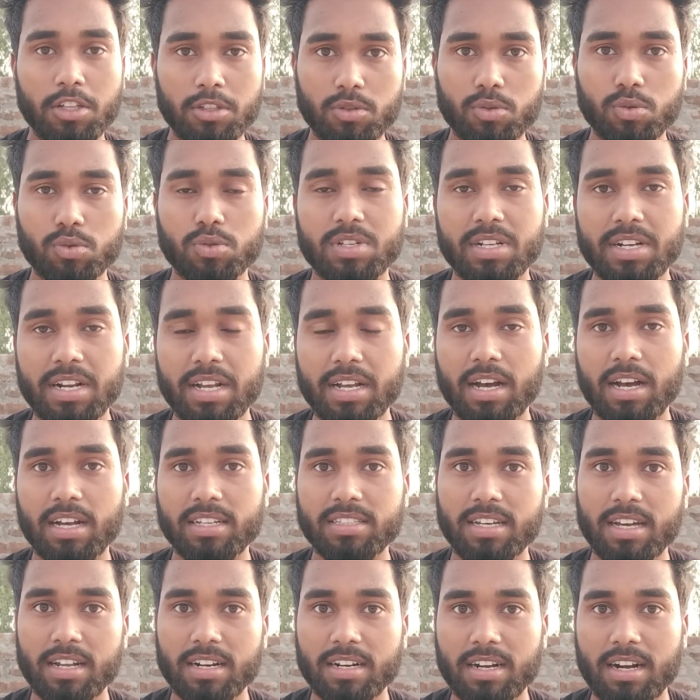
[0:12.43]
दूसरे का
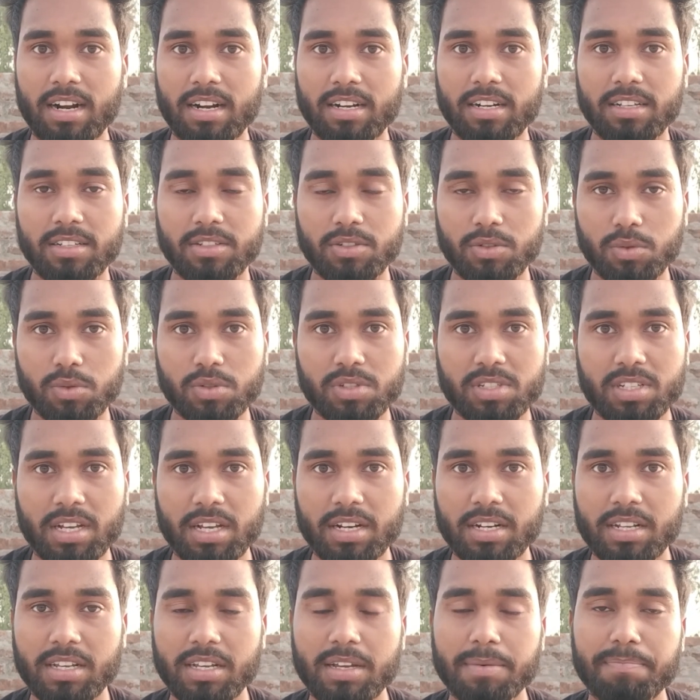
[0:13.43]
आधार कार्ड यूज़
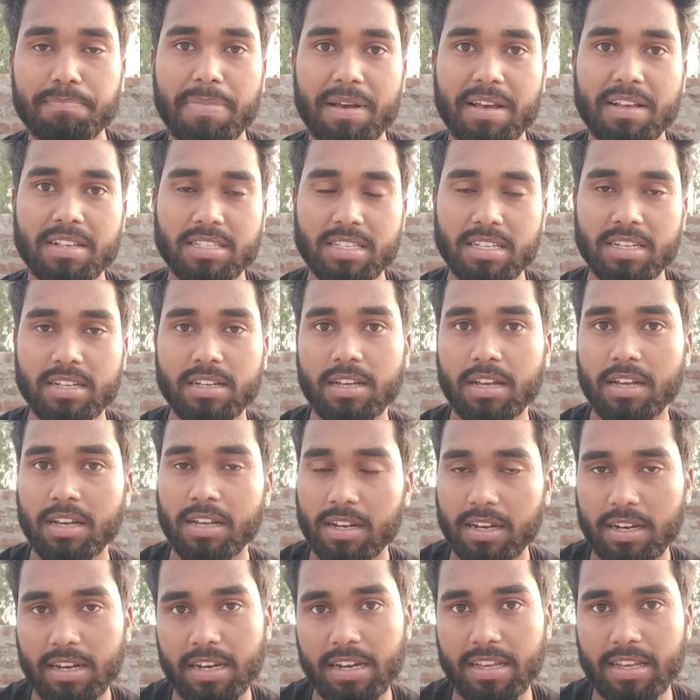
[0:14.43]
करके पैसे
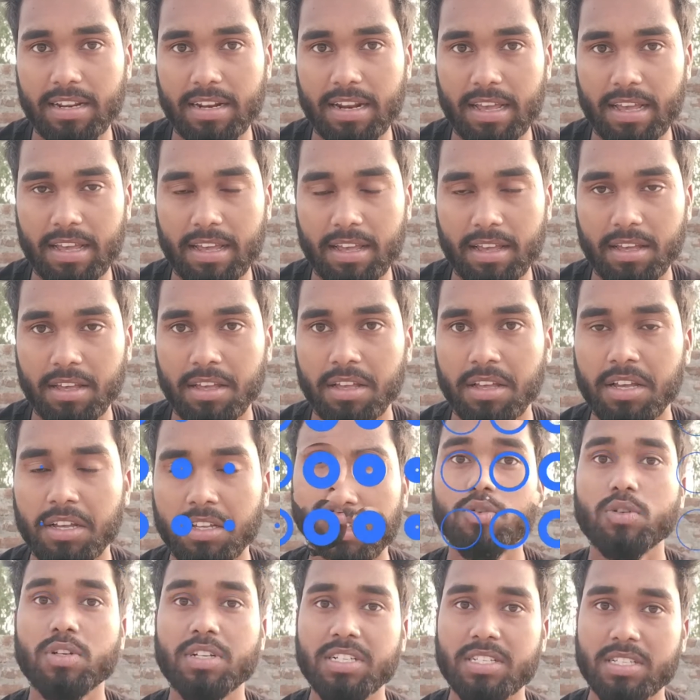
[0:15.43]
ले रहे हैं
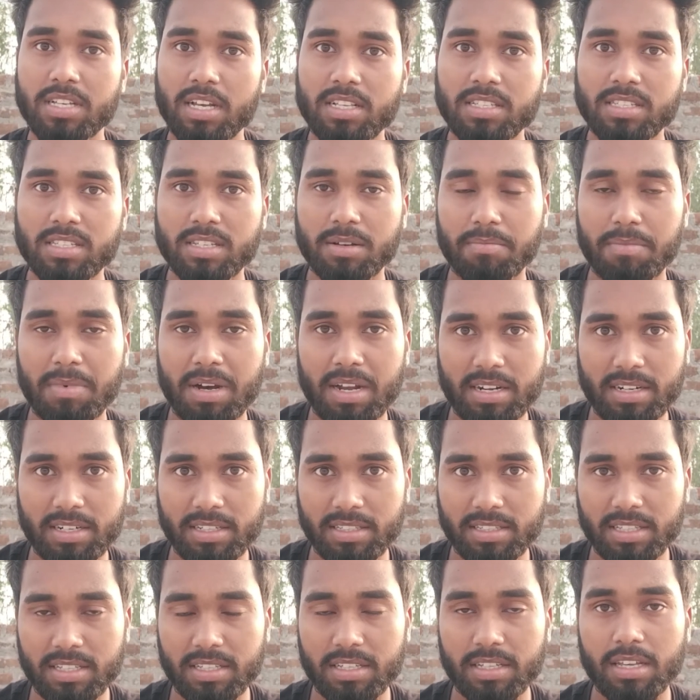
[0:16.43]
जो किसान सम्मान
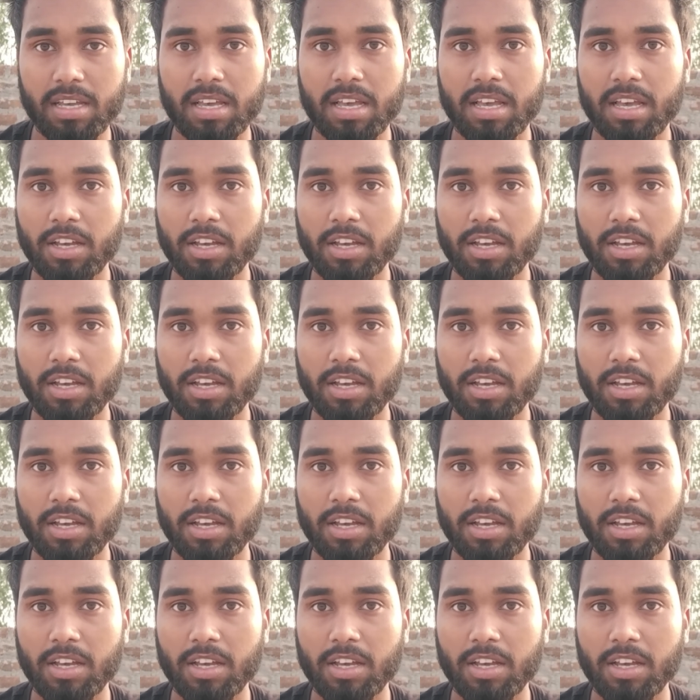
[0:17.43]
निधि